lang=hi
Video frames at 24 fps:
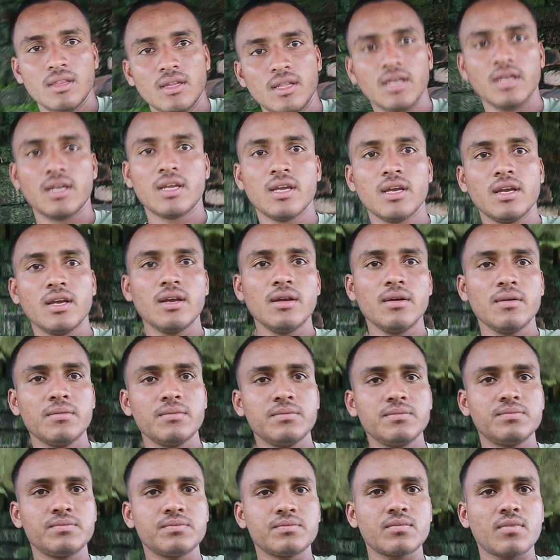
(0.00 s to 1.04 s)
देखिए
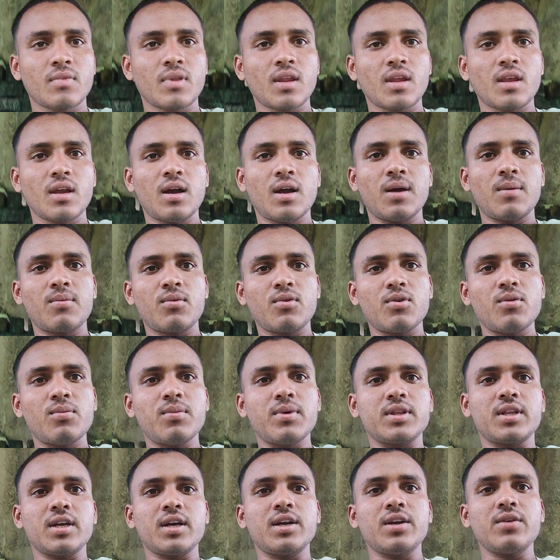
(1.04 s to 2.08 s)
आपको
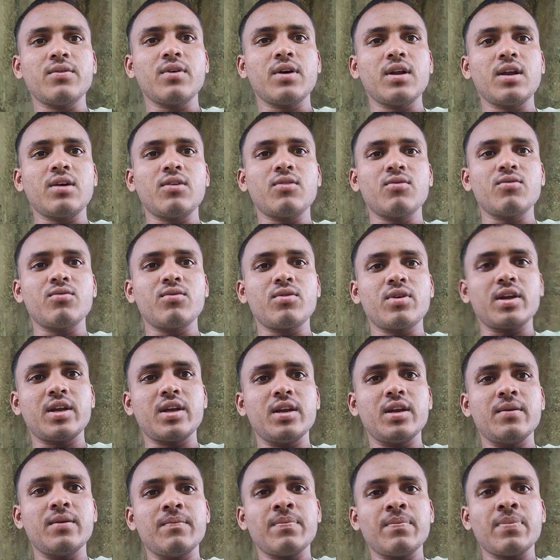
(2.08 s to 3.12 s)
बताने वाला हूँ
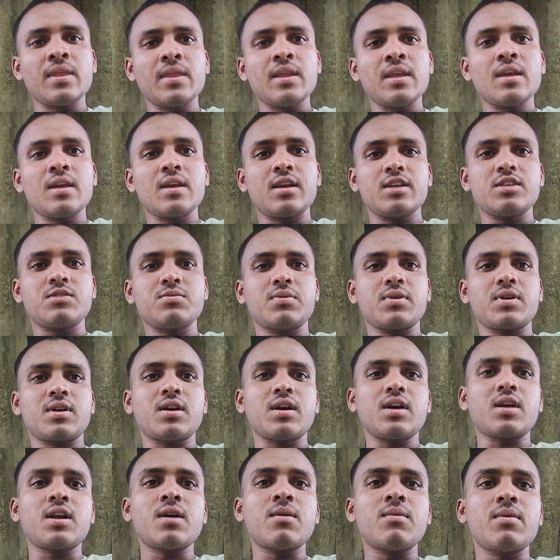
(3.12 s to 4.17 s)
कि किस
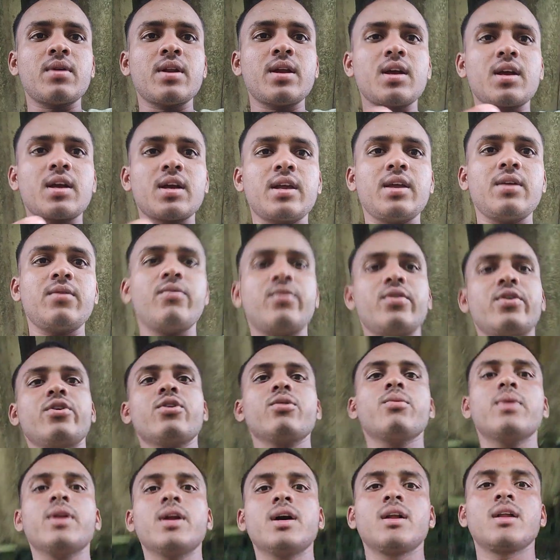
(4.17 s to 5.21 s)
प्रकार हमने कई
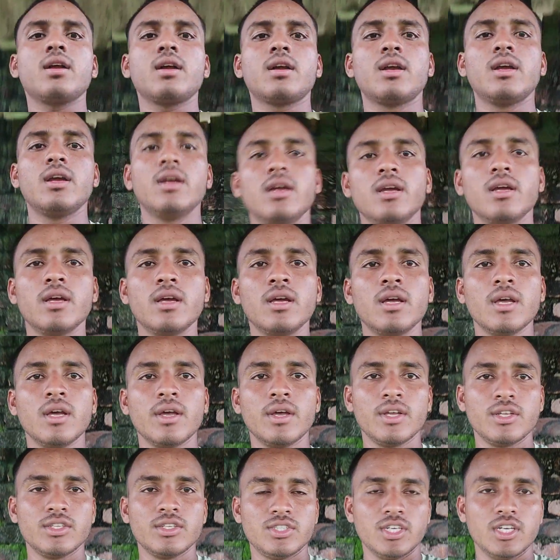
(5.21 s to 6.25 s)
वीडियो बना रखी है
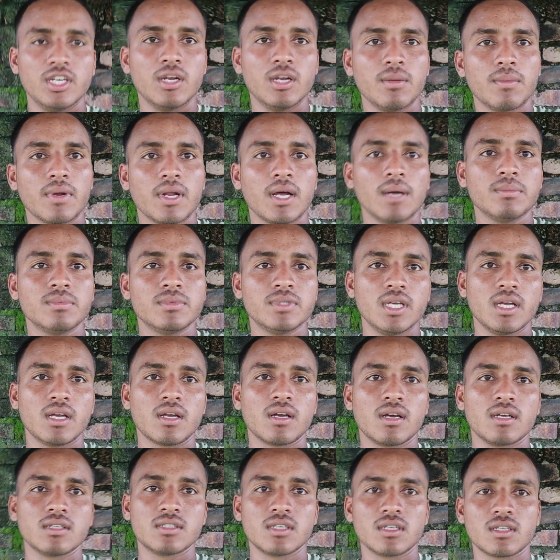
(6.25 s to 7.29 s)
चैनल पर आप चेक
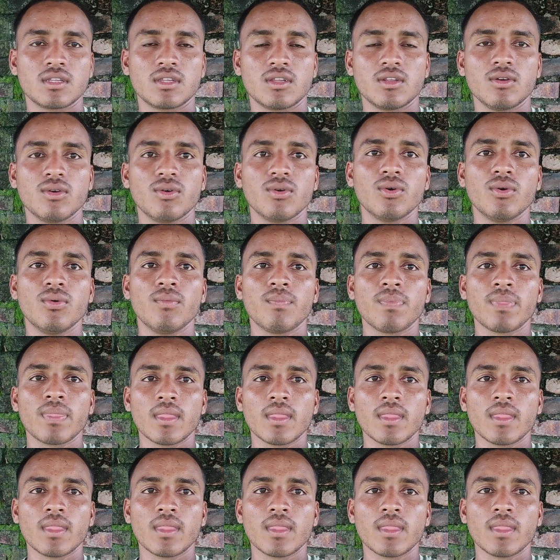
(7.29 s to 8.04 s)
कर सकते हो